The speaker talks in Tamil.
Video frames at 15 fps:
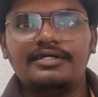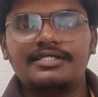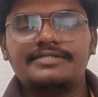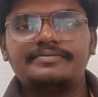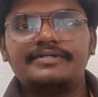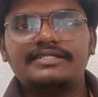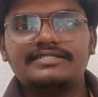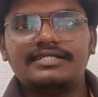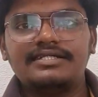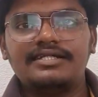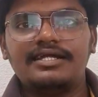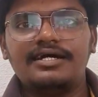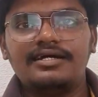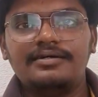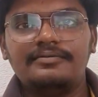எக்ஸ்பீரியன்ஸில்
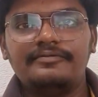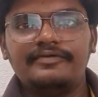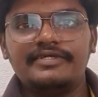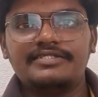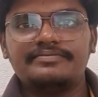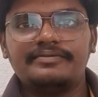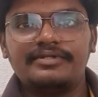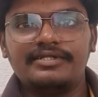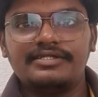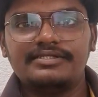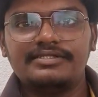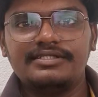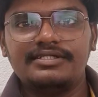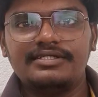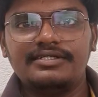நான் ஃபேஸ் பண்ண
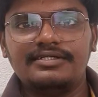சில